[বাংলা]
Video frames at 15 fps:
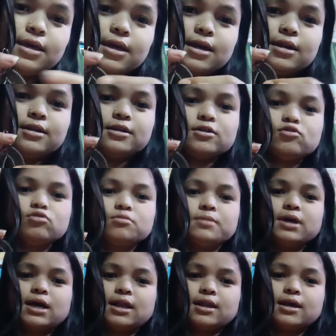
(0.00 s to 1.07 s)
এই কানেরটা খুবই
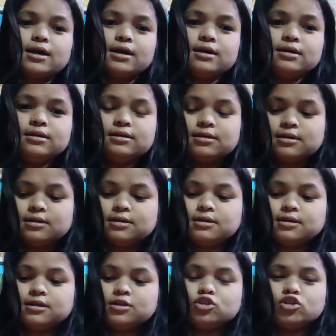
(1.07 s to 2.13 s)
হালকা
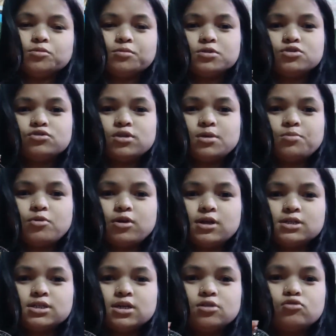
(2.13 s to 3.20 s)
এটা সব কিছুতেই পরা
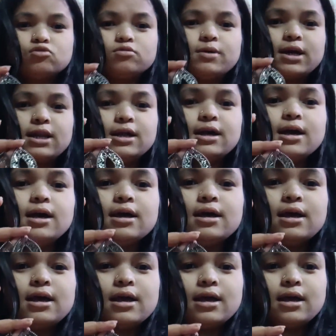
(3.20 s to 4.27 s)
যায় আর খুব হালকা
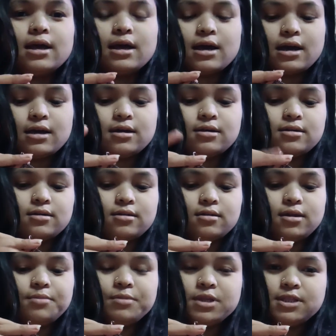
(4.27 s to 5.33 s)
আর
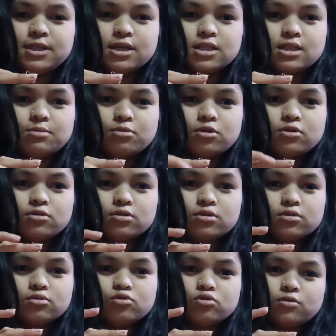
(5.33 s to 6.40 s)
এমনি দেখতে বড়
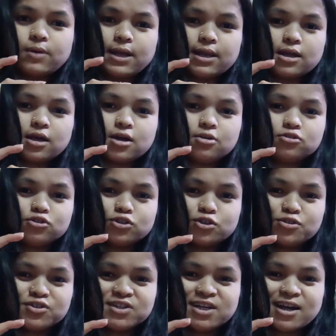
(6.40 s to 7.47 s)
কিন্তু খুব হালকা অত
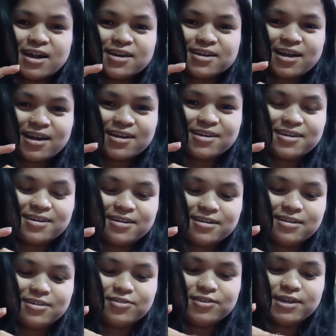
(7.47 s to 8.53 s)
সহজে কান কাটে না
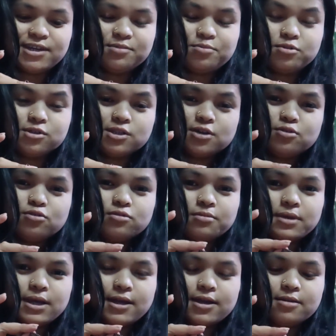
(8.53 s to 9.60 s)
তো এটা পরতে
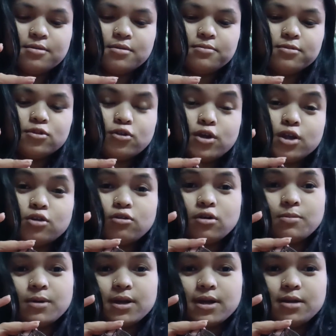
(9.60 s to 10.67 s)
খুবই আরাম আমি তো অনেক
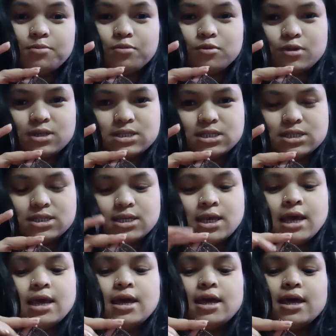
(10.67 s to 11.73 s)
কয়বার এটা পরেছি
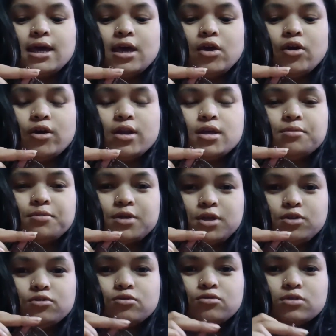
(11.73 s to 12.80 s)
অনেক
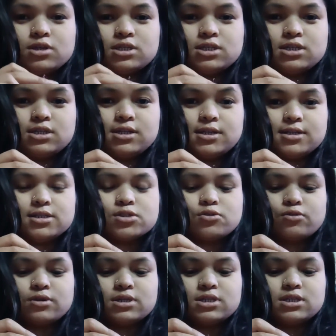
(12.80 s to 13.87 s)
ভিডিও করেছি রিলস
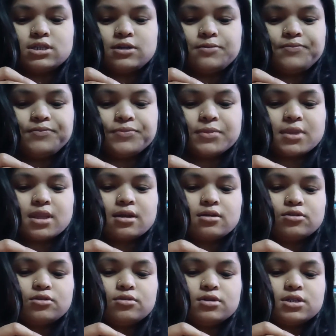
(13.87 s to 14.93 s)
করেছি
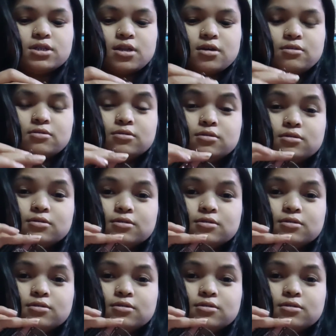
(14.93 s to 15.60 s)
তো এই যে দেখো